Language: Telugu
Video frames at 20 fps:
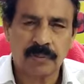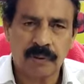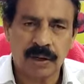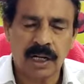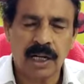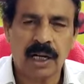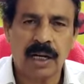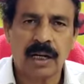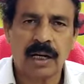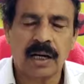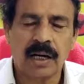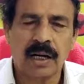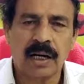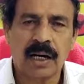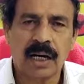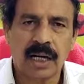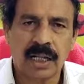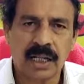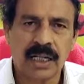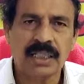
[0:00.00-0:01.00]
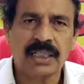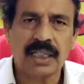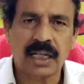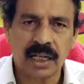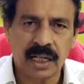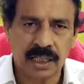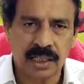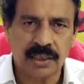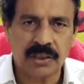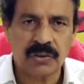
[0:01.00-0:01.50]
ఇవాళ
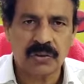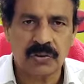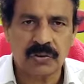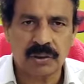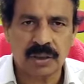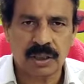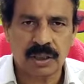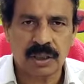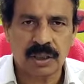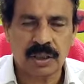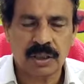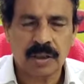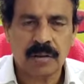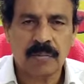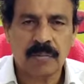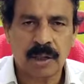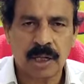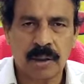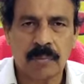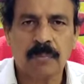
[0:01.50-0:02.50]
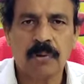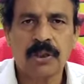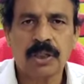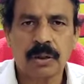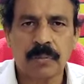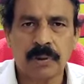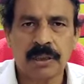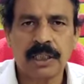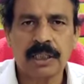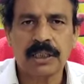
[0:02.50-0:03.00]
ఆదర్శంగా తీసుకొని మన
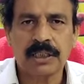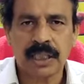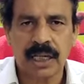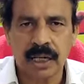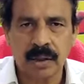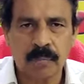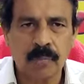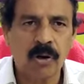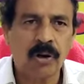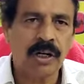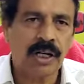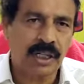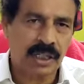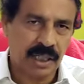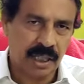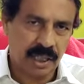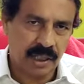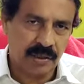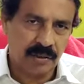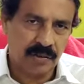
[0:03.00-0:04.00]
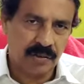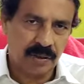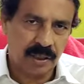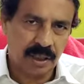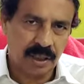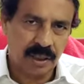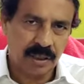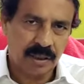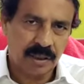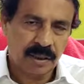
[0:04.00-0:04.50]
ముఖ్యమంత్రి జగన్మోహన్ రెడ్డి గారు కూడా
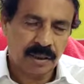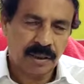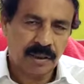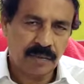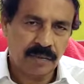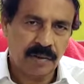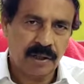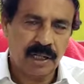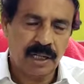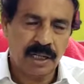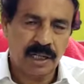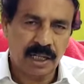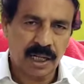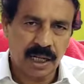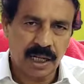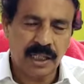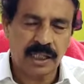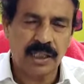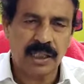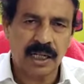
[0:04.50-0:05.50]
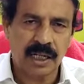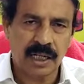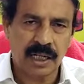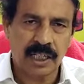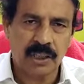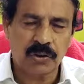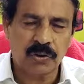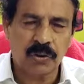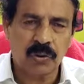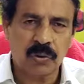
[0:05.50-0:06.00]
ఇవాళ రాయదాని
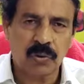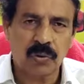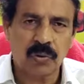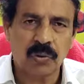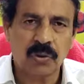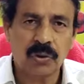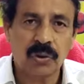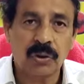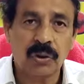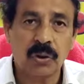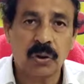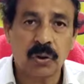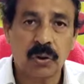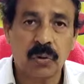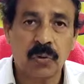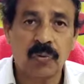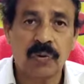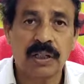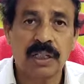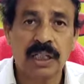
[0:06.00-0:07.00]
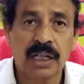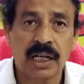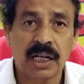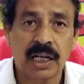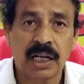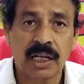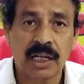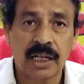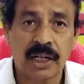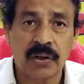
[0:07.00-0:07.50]
రైతులు ఏడు వందల
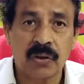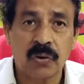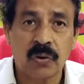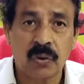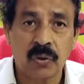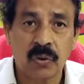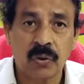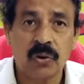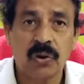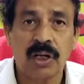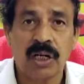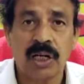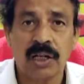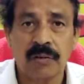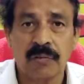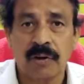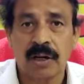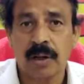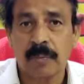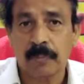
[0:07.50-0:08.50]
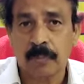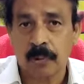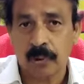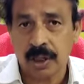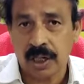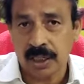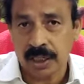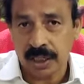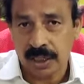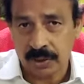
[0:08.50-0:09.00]
రెండు రోజులుగా ఇవాళ
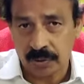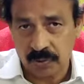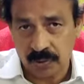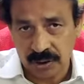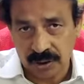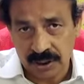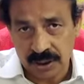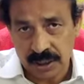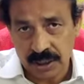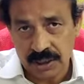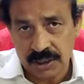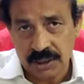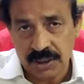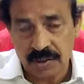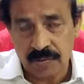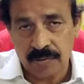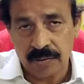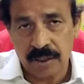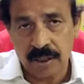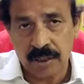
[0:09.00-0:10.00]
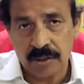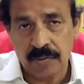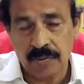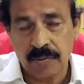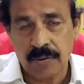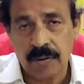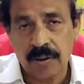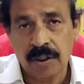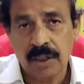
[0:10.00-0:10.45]
పోరాటాన్ని కొనసాగిస్తూ ఉన్నారు